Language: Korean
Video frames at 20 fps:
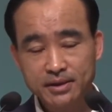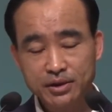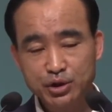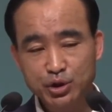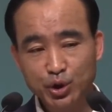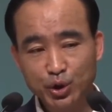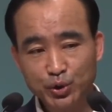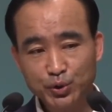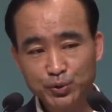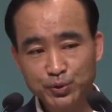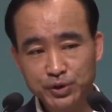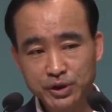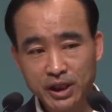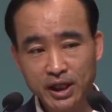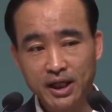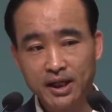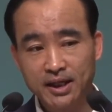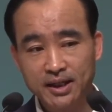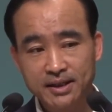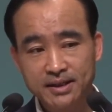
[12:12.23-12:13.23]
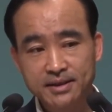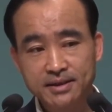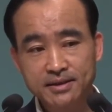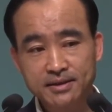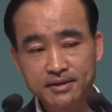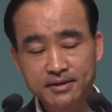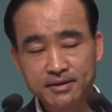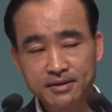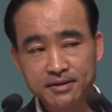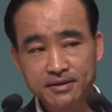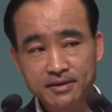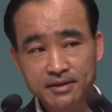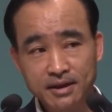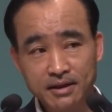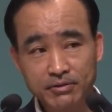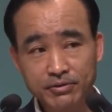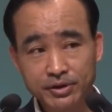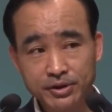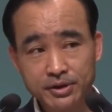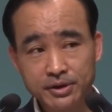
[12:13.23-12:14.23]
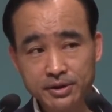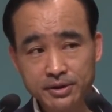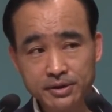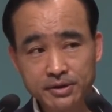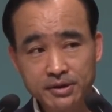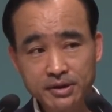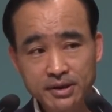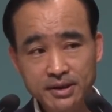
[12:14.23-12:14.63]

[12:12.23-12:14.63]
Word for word: 소유자 그런 뜻을 갖고 있어요.